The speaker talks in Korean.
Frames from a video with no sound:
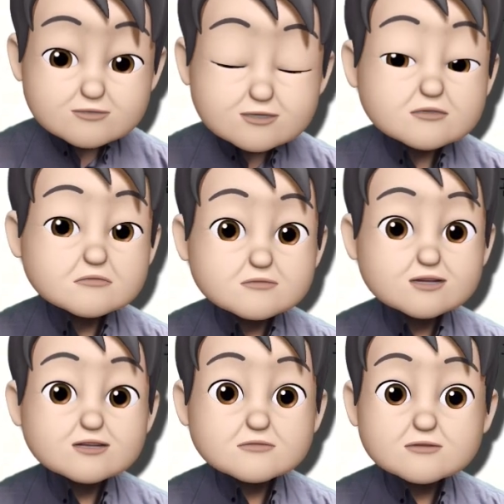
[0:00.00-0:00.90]
이런 부분에
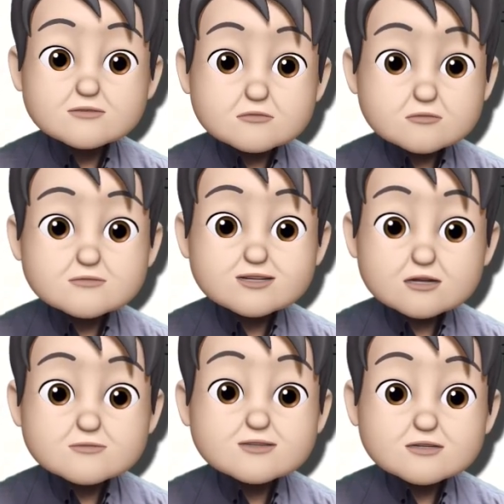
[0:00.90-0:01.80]
있어 가지고 충분히 나올
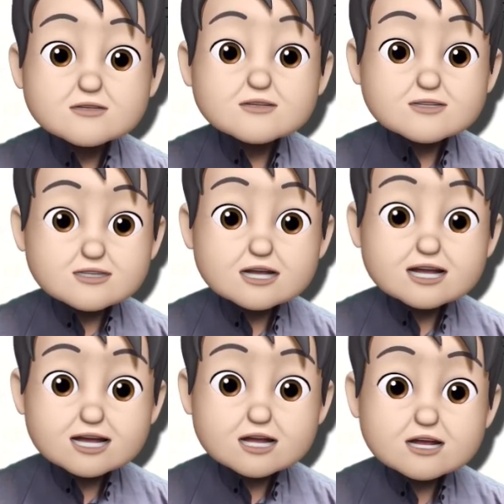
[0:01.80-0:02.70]
수 있으니까